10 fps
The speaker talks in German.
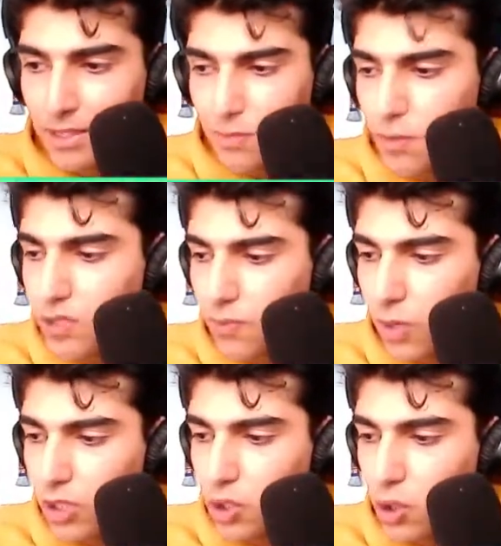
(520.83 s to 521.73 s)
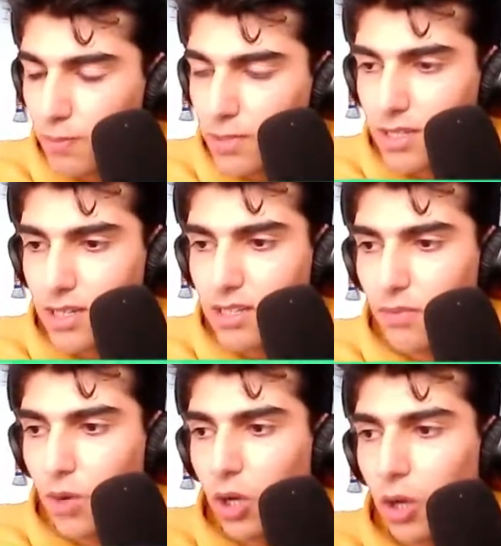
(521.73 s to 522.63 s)
Das muss ich wirklich üben bis
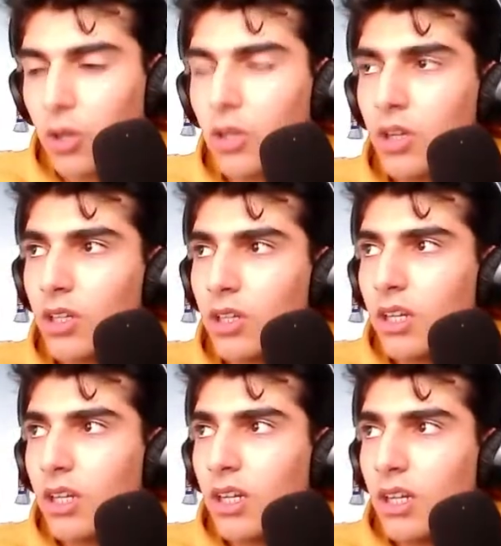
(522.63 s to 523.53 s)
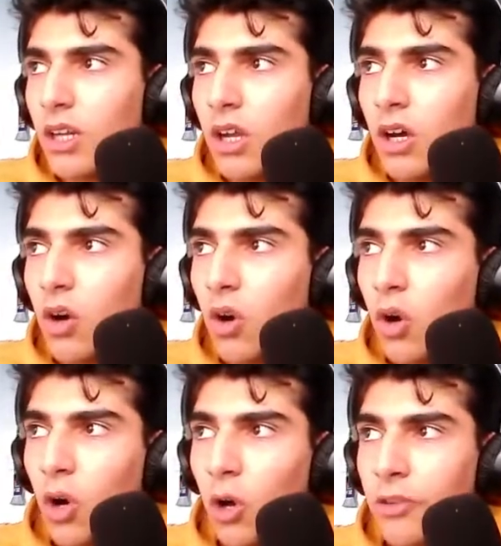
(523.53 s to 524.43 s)
nächste Woche.
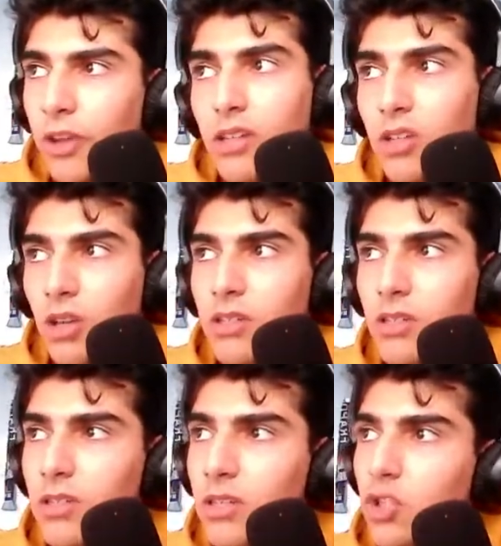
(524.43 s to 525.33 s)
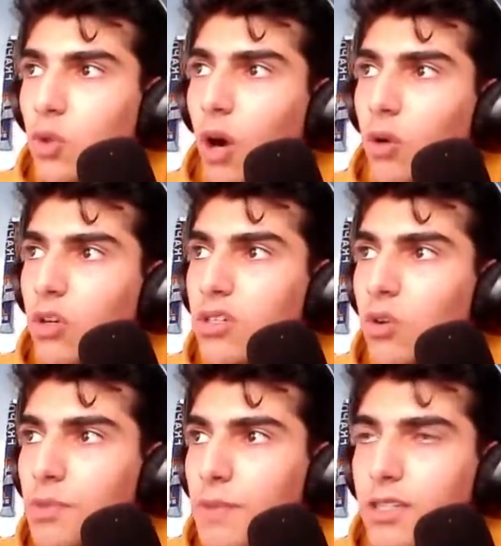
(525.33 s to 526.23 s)
Und ansonsten ist in der Schule auch nichts
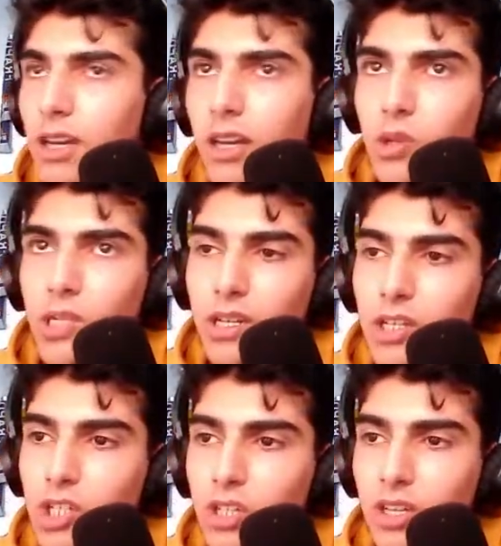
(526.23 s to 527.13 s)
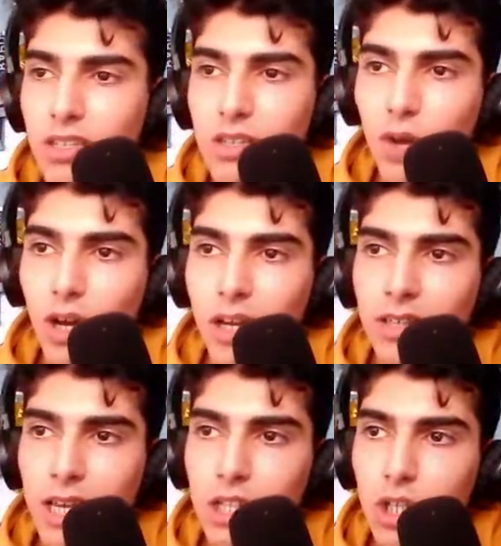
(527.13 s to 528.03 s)
groß passiert, außer dass ich nächste Woche
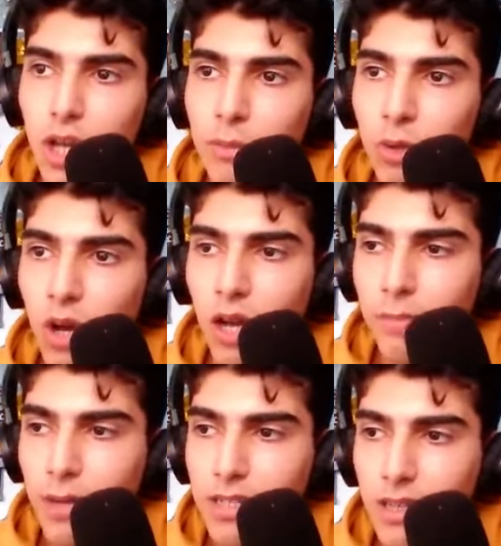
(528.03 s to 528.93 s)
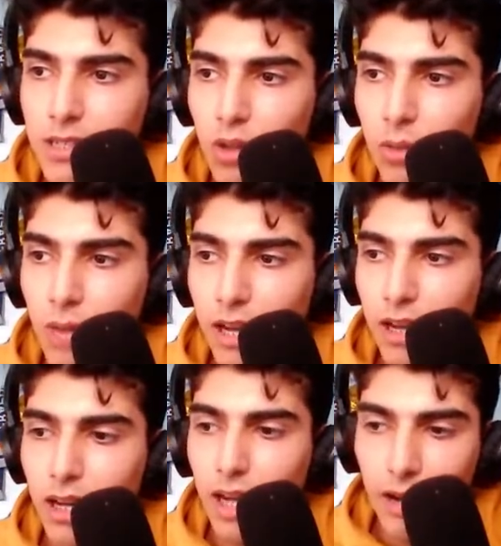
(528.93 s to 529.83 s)
einen Test schreibe und noch eine Präsentation
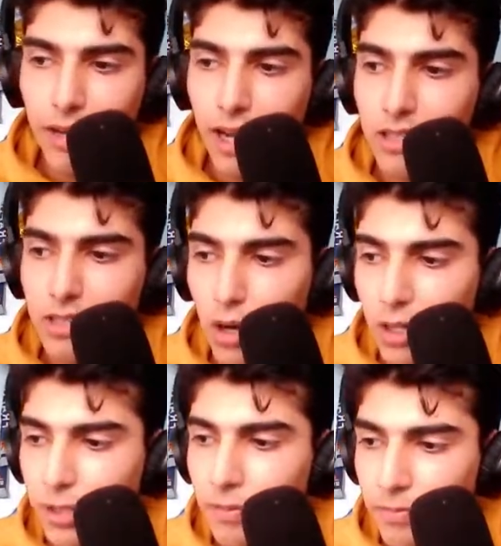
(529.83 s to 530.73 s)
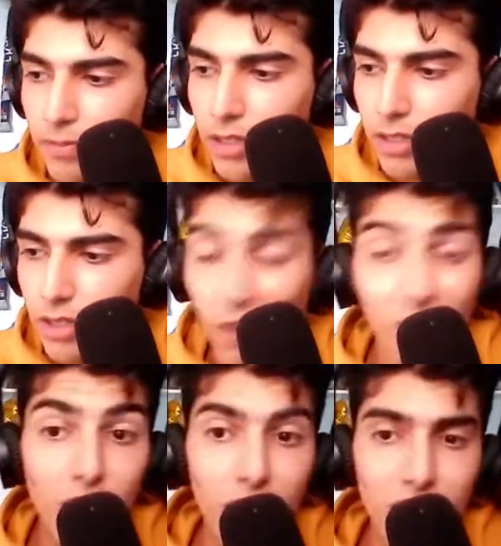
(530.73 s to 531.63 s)
mache. Aber keine Sorge,
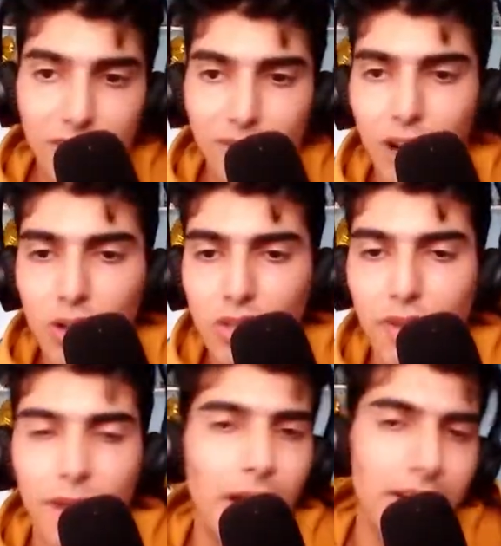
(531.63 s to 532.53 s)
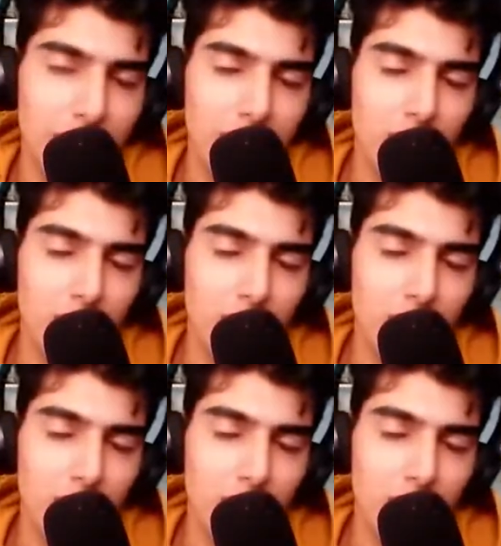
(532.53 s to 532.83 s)
und noch richtig viele Hausaufgaben. Aber keine